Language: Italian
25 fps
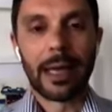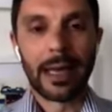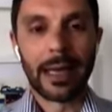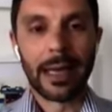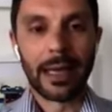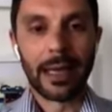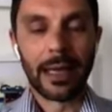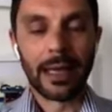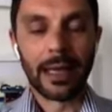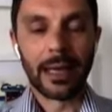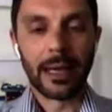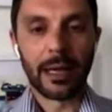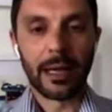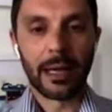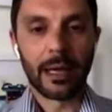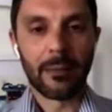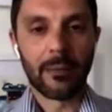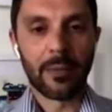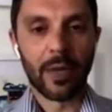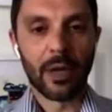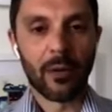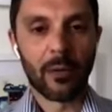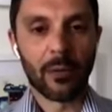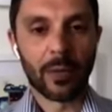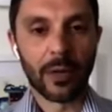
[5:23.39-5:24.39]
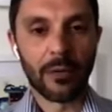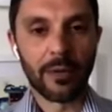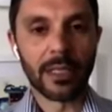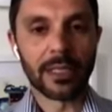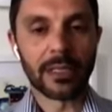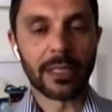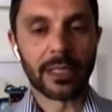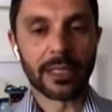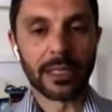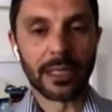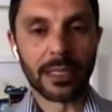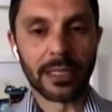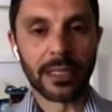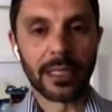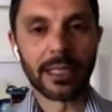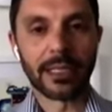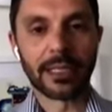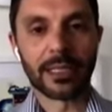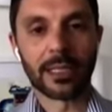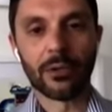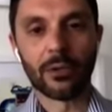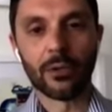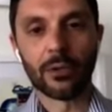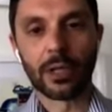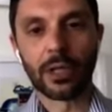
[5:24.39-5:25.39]
e eh, abbiamo previsto
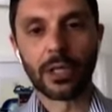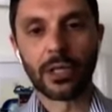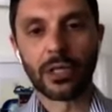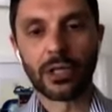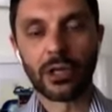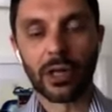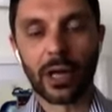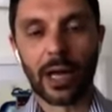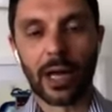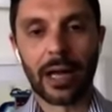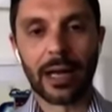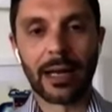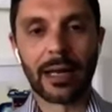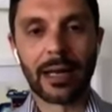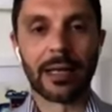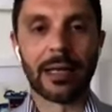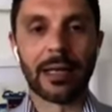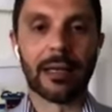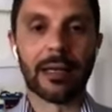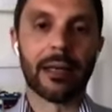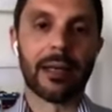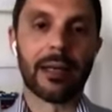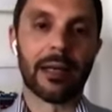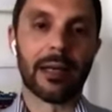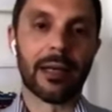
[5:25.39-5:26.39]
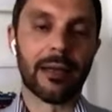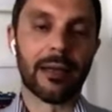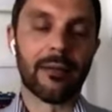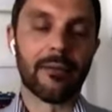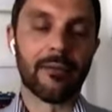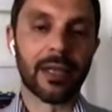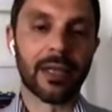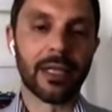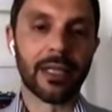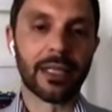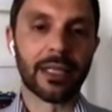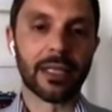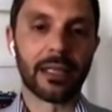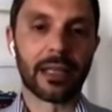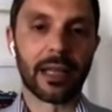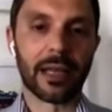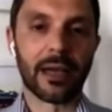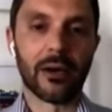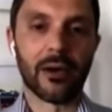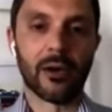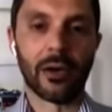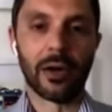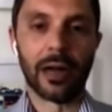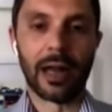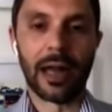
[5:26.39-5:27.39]
assistenze nutrizionali e
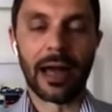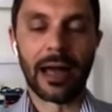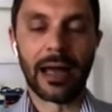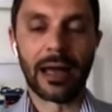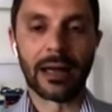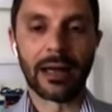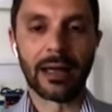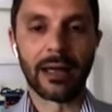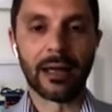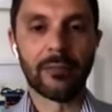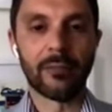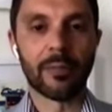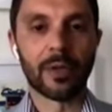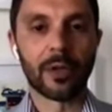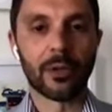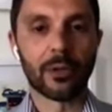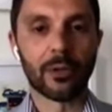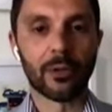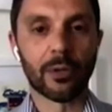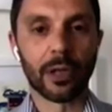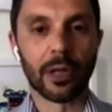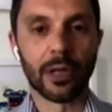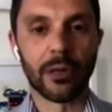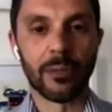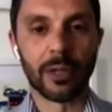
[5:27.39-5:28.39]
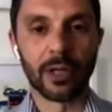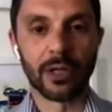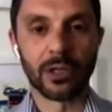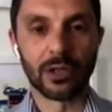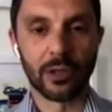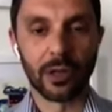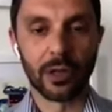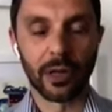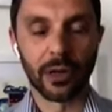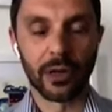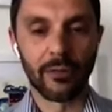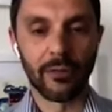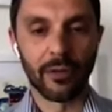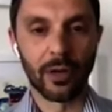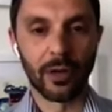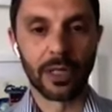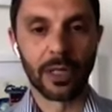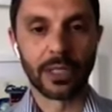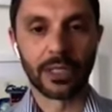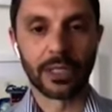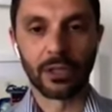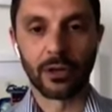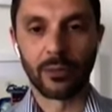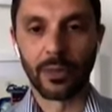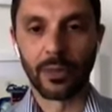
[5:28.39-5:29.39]
visite online per tutte le persone che
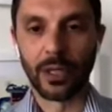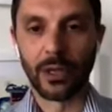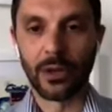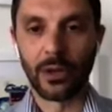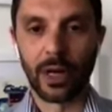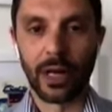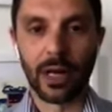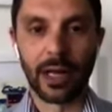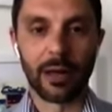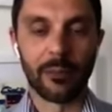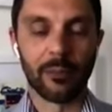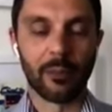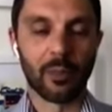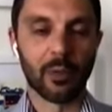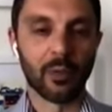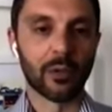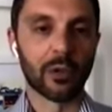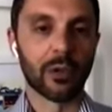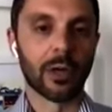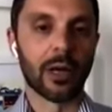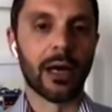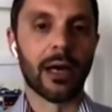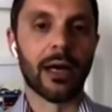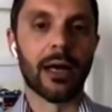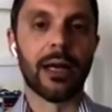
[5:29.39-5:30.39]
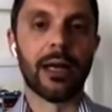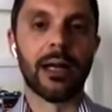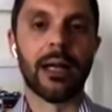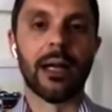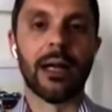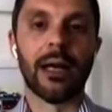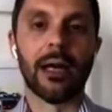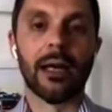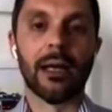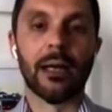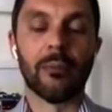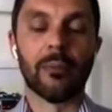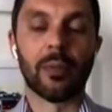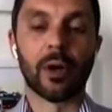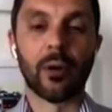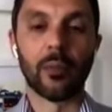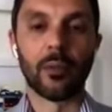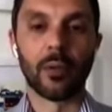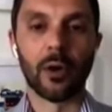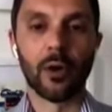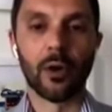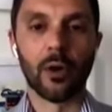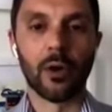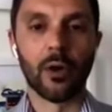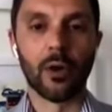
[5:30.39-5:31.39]
volessero migliorare appunto la, la, il
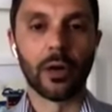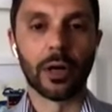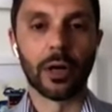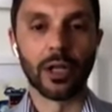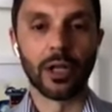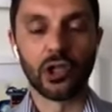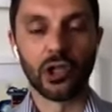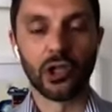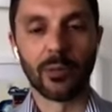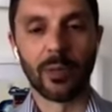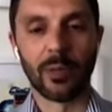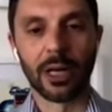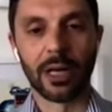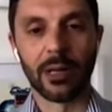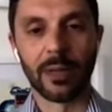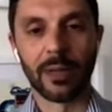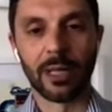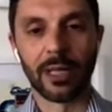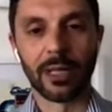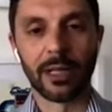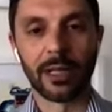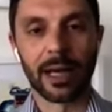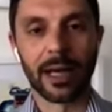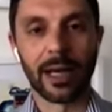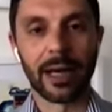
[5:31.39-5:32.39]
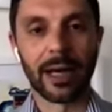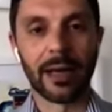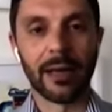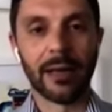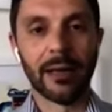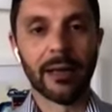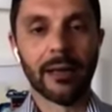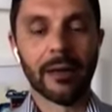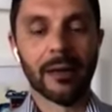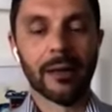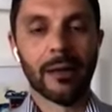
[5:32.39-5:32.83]
proprio Questi, Quindi basta andare